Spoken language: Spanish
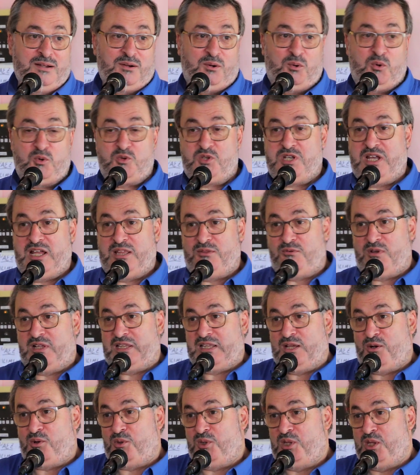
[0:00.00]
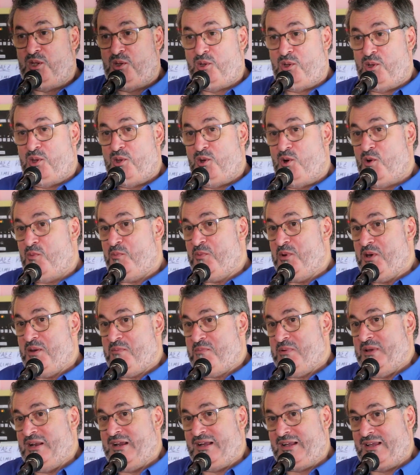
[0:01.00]
cruzando hasta los dedos de los pies
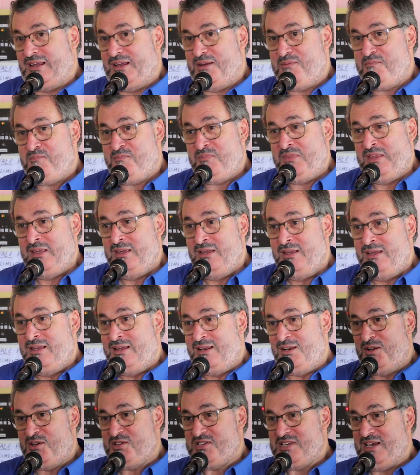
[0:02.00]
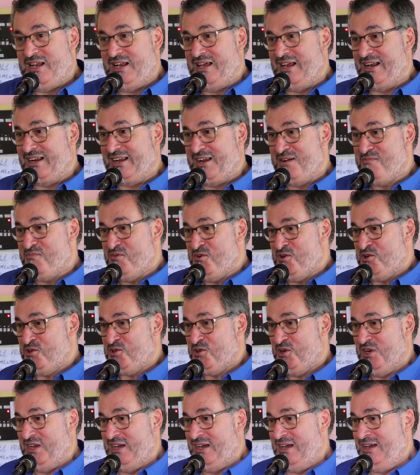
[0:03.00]
para que no se alargue
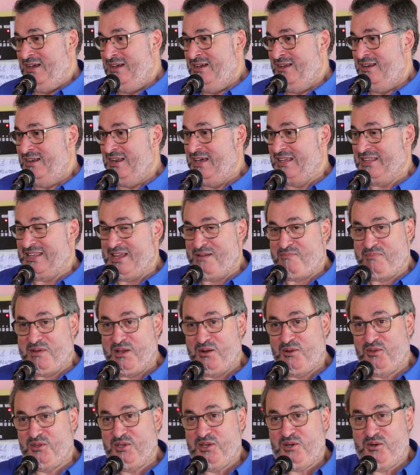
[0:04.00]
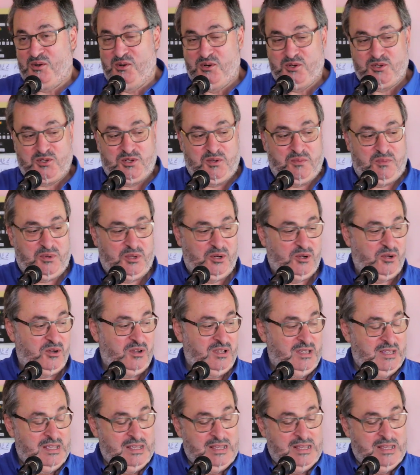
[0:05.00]
mucho la, etapa de los discursos, pero